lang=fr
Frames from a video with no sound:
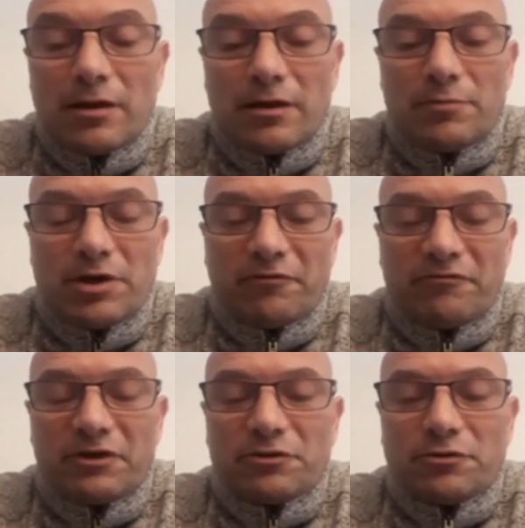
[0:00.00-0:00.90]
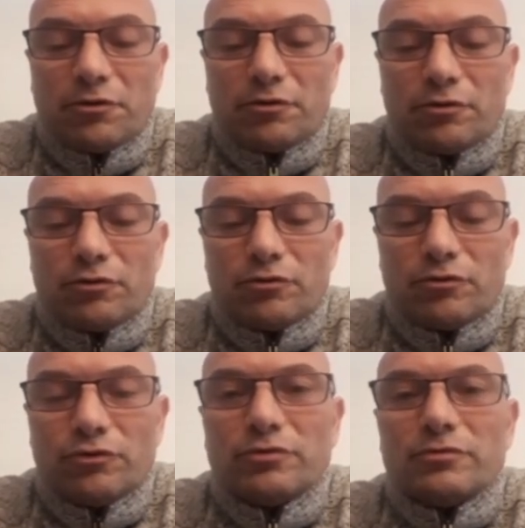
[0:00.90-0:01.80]
Eh bien en fait,
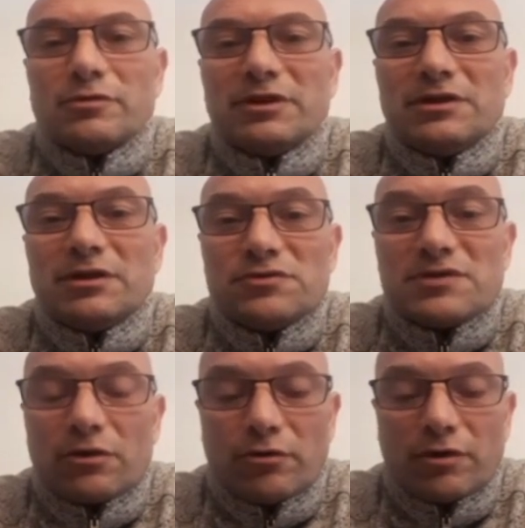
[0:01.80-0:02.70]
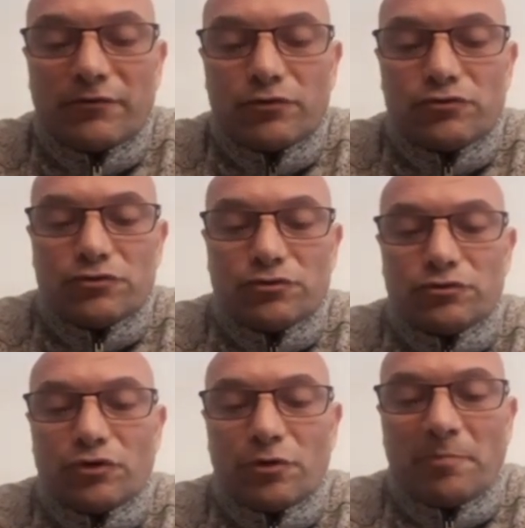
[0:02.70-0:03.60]
l'idée du salon est
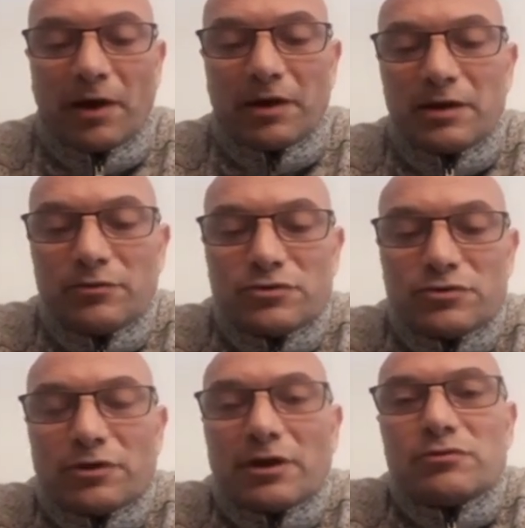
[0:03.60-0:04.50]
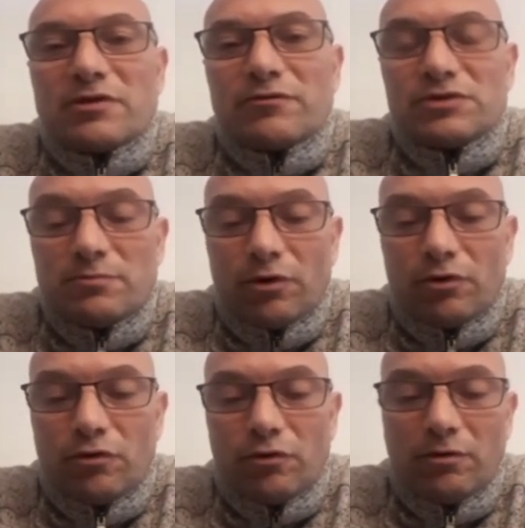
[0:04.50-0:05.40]
venue d'un pari sur lequel nous avons dit
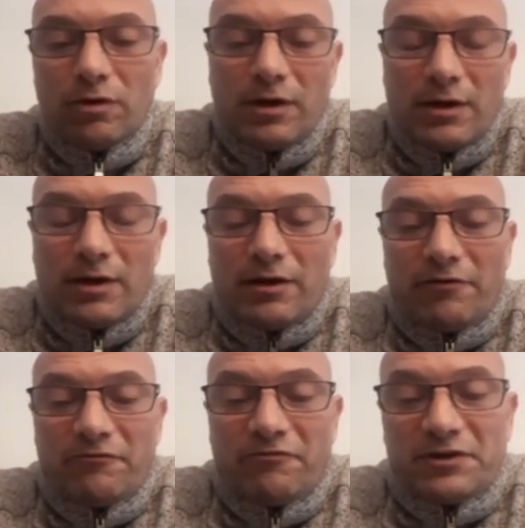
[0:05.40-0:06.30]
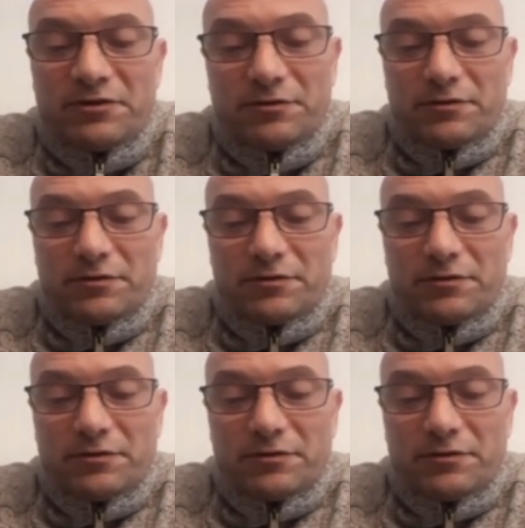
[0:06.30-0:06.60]
Banco. En fait,